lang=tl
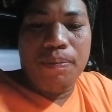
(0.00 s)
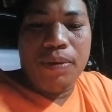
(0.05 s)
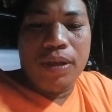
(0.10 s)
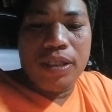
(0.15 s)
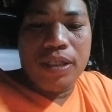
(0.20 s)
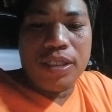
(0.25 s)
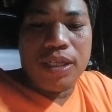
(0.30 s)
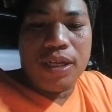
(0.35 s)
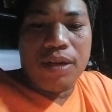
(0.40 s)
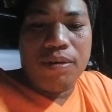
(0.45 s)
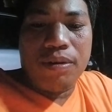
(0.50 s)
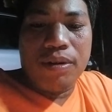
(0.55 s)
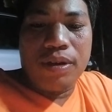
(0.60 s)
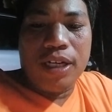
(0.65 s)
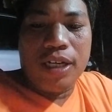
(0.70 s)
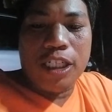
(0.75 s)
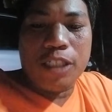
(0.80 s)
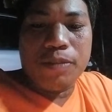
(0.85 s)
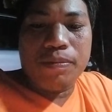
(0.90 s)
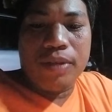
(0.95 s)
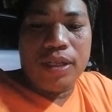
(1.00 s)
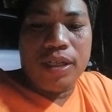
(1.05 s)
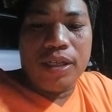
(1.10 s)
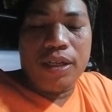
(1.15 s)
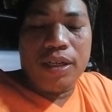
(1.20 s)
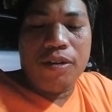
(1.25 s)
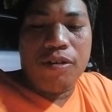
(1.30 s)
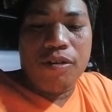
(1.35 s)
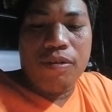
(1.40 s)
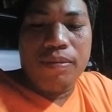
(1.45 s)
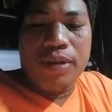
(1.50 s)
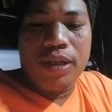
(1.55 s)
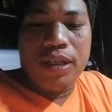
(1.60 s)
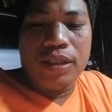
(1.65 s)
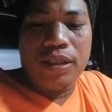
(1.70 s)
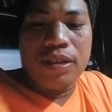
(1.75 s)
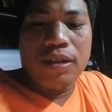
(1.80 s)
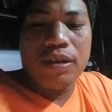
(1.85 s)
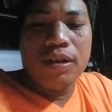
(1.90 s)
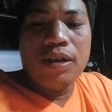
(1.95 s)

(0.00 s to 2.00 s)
Please recognize my comment.